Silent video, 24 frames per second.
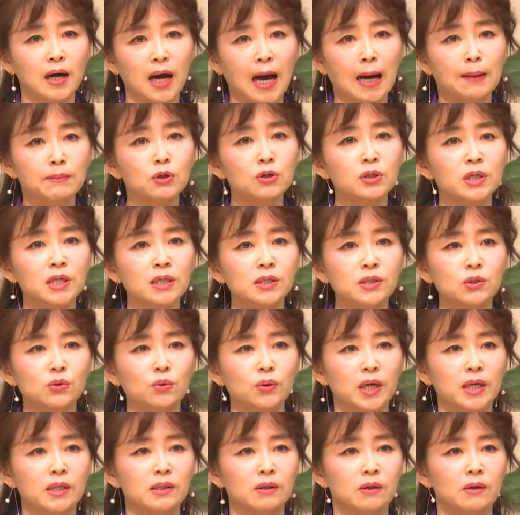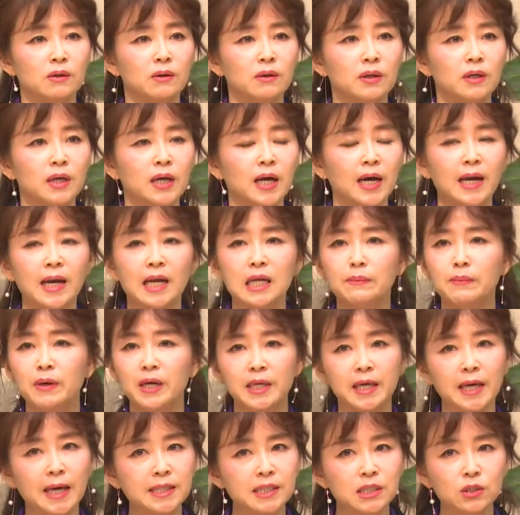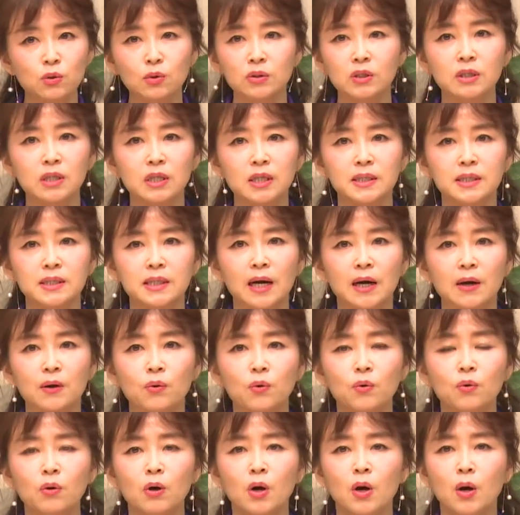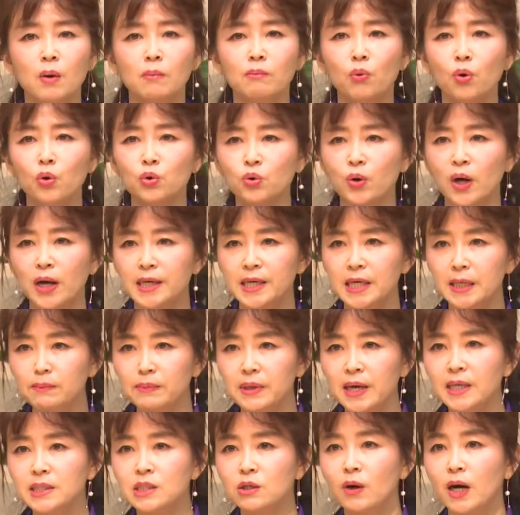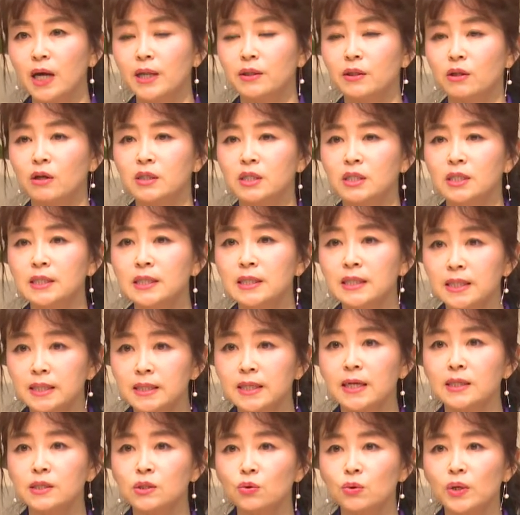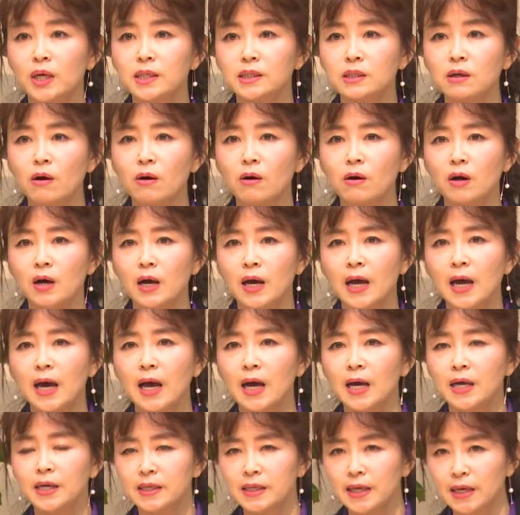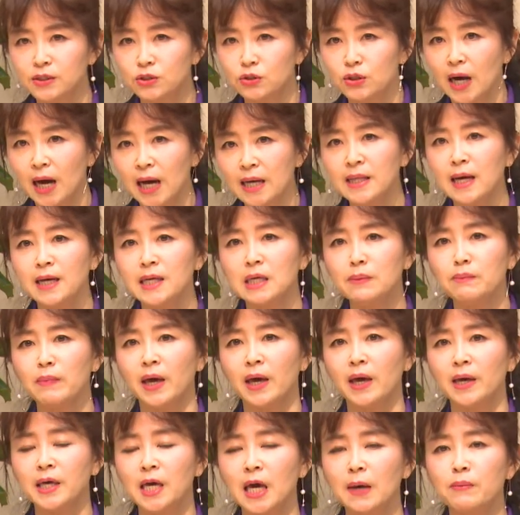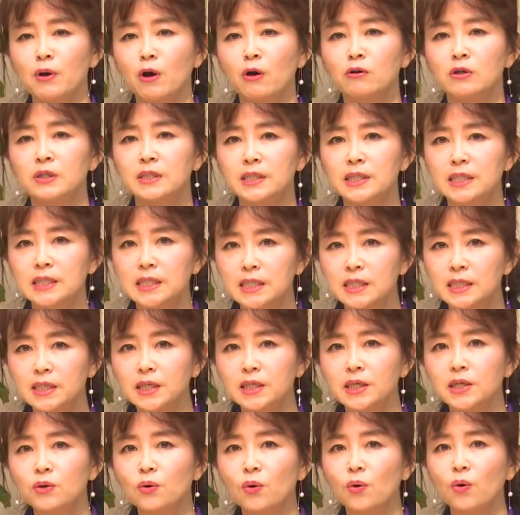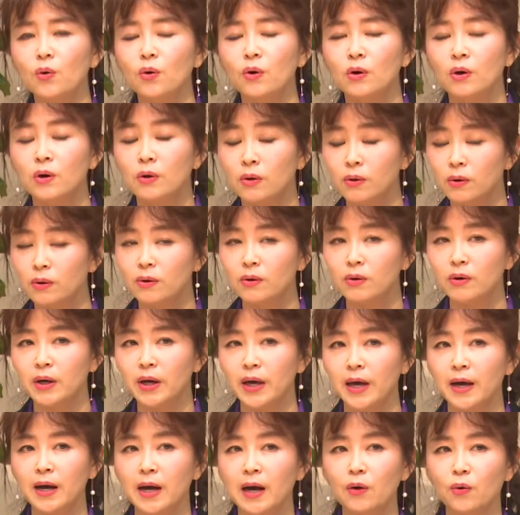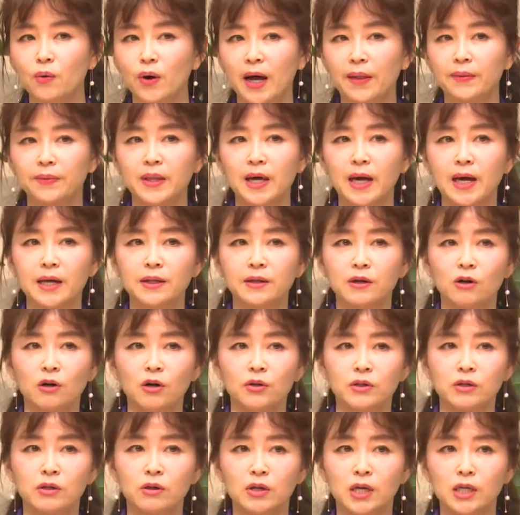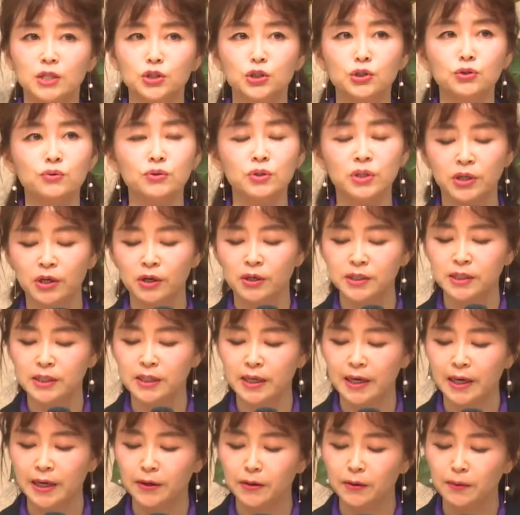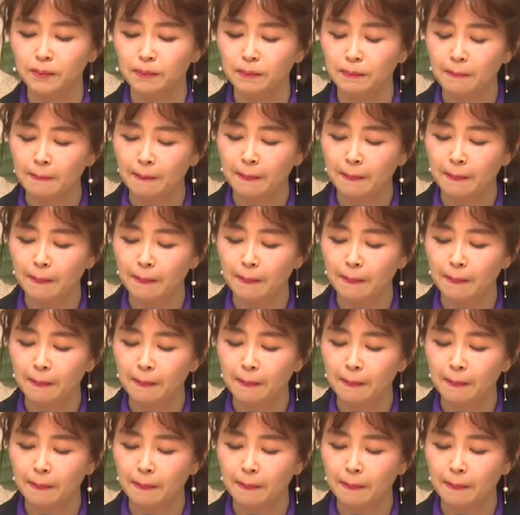암흑기 속에서 하나님의 계시도 들리지 않고 모두가 희미해져 갔던 그 시대 속에서 예수, 하나님의 계명을 지키고 행하고 간다라는 것 그렇게 쉬운 일이었을까요?